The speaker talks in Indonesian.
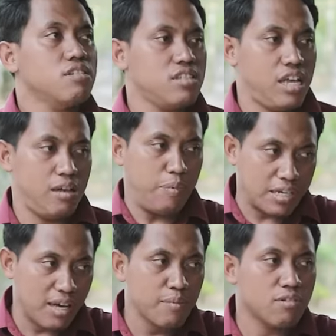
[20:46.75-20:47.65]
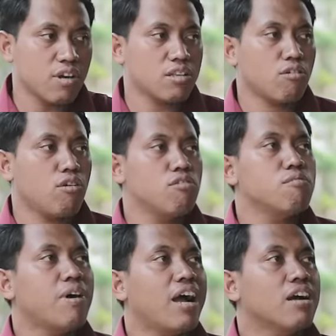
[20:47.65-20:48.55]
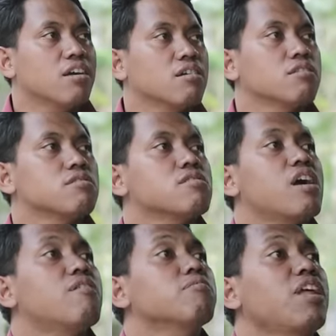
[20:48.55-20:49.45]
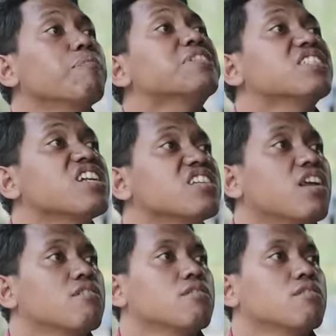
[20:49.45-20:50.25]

Pas sampai kelambi ku ra teko omah. Awakmu tak pecel nan